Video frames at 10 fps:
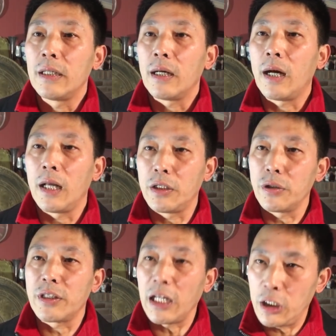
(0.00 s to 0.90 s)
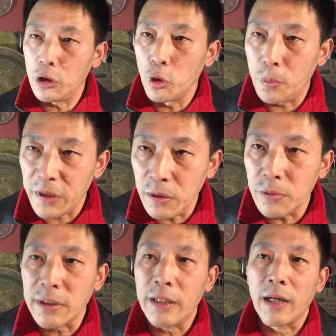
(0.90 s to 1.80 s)
啊，就是在九平
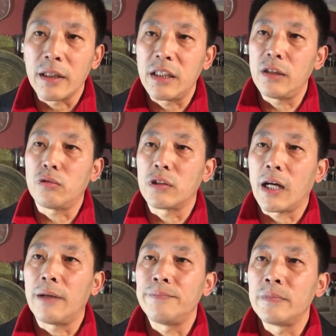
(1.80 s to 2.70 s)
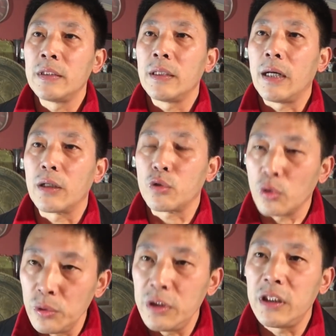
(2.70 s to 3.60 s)
共产党的基础上啊
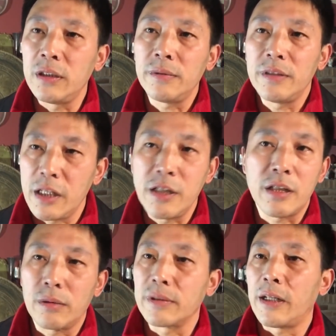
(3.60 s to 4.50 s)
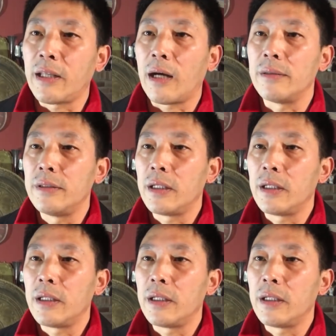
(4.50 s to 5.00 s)
重新认识共产党。